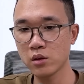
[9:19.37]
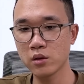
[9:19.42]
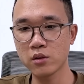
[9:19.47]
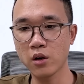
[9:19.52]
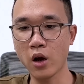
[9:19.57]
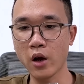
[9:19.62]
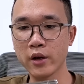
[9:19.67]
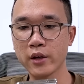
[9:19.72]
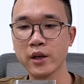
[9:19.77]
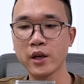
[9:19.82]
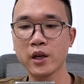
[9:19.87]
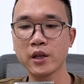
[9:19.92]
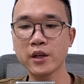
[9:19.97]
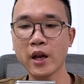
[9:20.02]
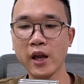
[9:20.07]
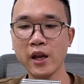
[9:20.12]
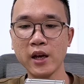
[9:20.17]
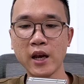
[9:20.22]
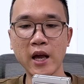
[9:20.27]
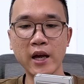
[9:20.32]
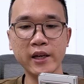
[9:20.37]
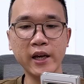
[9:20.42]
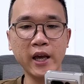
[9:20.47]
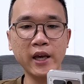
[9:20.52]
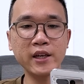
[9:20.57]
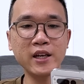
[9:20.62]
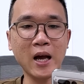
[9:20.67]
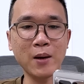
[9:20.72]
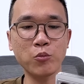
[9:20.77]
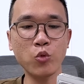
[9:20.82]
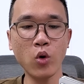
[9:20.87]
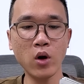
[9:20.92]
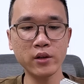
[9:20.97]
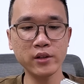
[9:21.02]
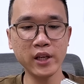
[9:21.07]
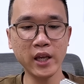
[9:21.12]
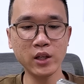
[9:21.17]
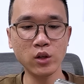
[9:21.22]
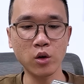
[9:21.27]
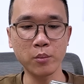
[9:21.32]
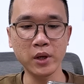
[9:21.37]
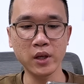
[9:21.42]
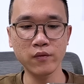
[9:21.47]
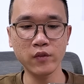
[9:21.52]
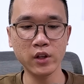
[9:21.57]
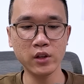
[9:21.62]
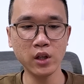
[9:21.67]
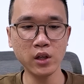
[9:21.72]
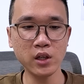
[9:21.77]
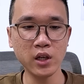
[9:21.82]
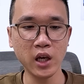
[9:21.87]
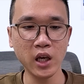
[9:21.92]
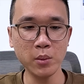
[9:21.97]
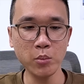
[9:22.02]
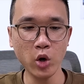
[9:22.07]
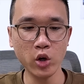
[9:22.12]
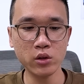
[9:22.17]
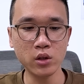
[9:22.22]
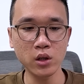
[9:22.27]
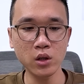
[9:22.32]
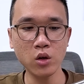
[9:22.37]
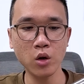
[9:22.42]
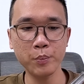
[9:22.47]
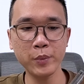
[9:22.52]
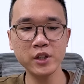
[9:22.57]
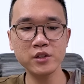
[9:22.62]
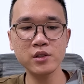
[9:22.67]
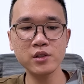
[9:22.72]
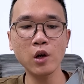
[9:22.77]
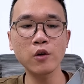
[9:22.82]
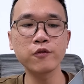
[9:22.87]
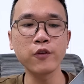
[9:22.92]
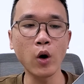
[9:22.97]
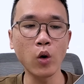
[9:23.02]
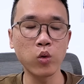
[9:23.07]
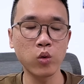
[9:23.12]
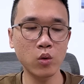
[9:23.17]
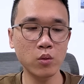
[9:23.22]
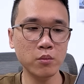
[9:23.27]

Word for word: rồi, đây là cái cảm quan nhanh của mình về thiết kế mọi thứ của Pixel Phone.